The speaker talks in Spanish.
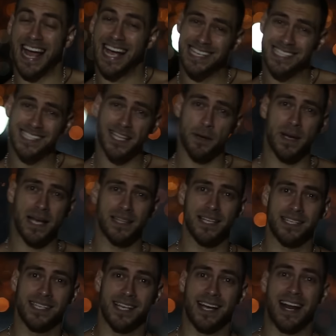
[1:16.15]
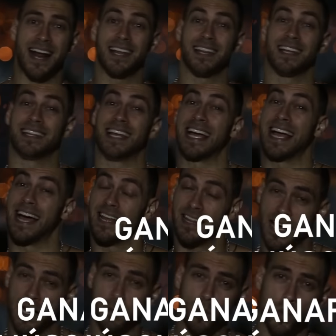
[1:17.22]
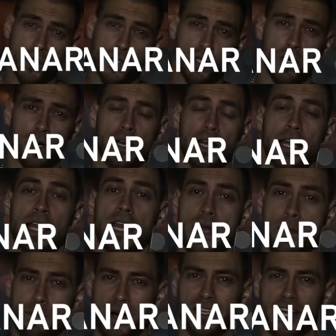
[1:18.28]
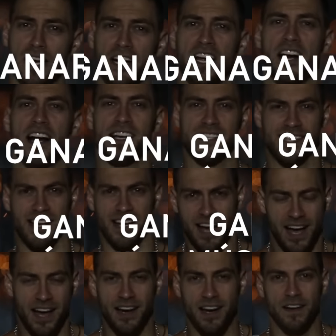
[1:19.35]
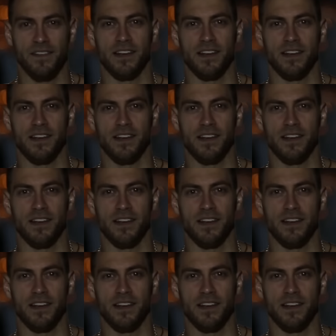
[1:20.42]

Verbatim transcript: esta meta sagrada de ganar músculo y perder grasa a la